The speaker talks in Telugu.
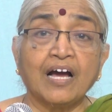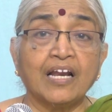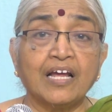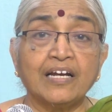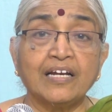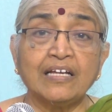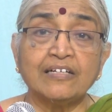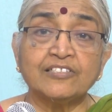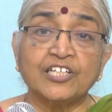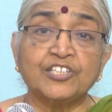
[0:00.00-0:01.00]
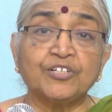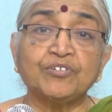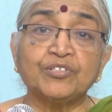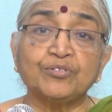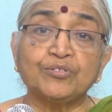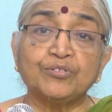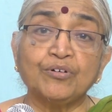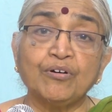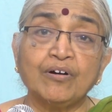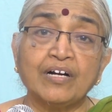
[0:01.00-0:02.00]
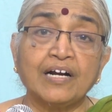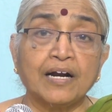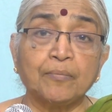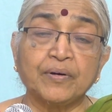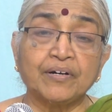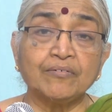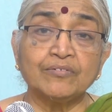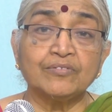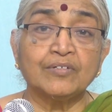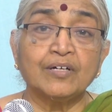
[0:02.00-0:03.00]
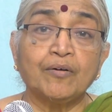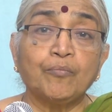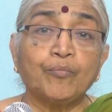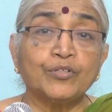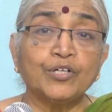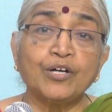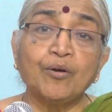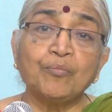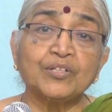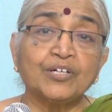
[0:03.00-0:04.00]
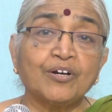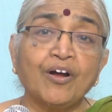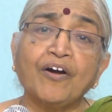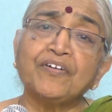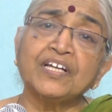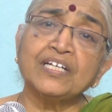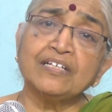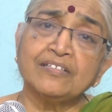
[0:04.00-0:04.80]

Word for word: కాలాన్ని సత్యవంతుడితో గడపటం మొదట్లో మొదట్లో ఆవిడకి